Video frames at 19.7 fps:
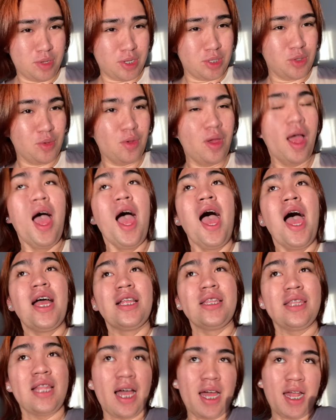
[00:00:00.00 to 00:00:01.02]
So,
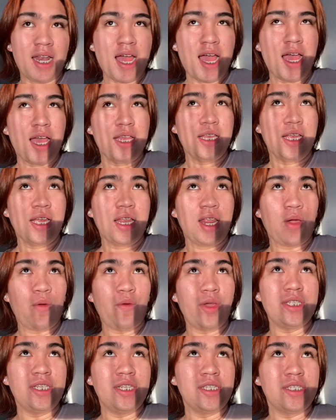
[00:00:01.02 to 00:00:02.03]
nakaraan,
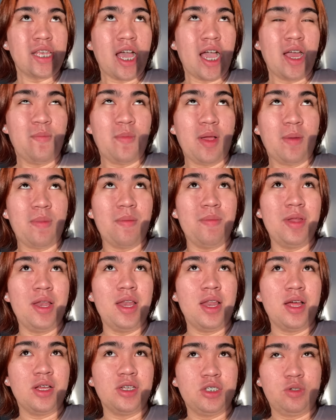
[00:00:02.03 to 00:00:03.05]
nag-request yun sa akin magpabili
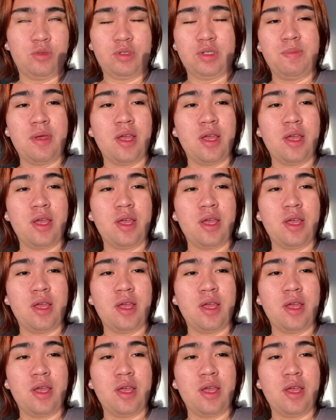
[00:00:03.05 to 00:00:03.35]
ng shoes.